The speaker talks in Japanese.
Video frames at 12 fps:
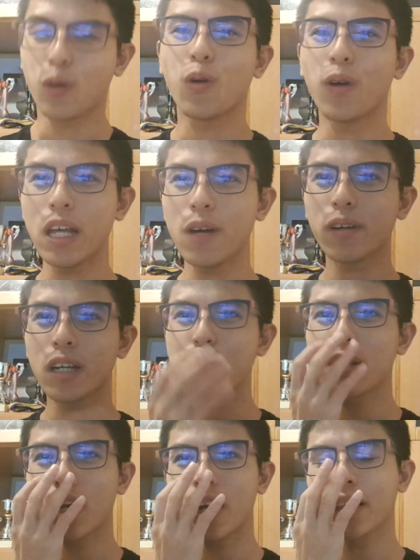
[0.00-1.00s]
これを決
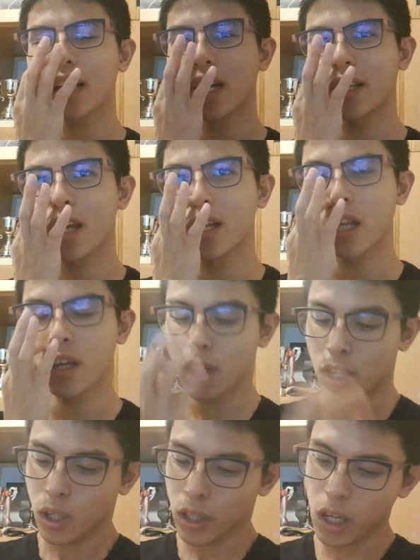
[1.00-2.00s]
められたらね、で、
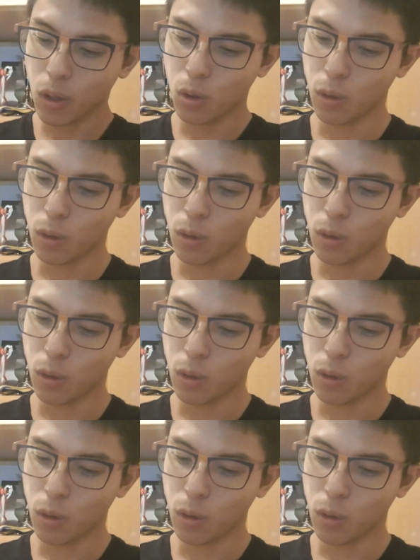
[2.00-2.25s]
結